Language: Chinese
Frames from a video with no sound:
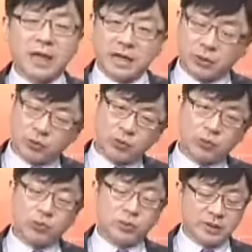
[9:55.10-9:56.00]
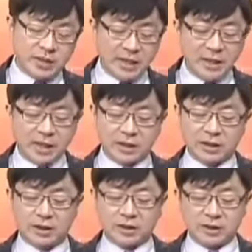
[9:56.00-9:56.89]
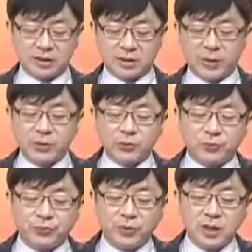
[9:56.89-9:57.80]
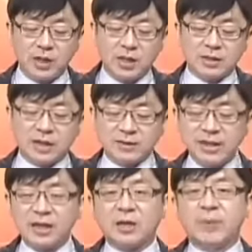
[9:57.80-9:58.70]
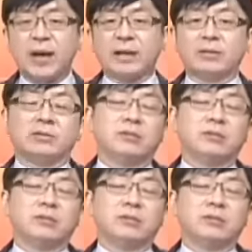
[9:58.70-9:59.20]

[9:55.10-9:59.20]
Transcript: 概念股，三档的。指标股，只要这个礼拜